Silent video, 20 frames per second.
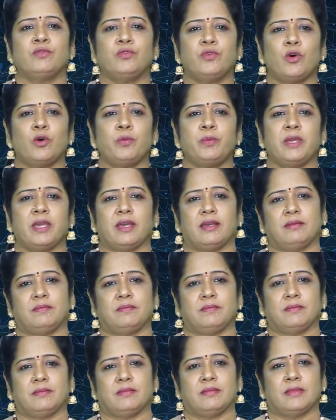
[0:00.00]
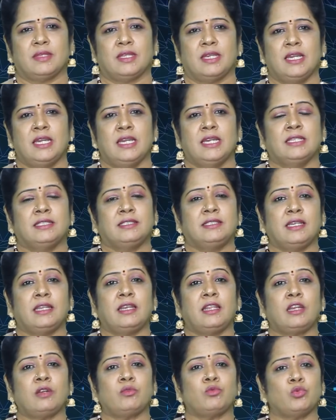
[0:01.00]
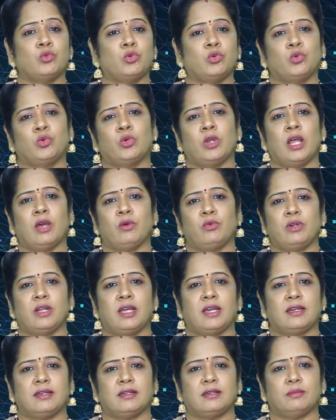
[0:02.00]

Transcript: ఫోబియా శరీరం ఉక్కులా ఉన్న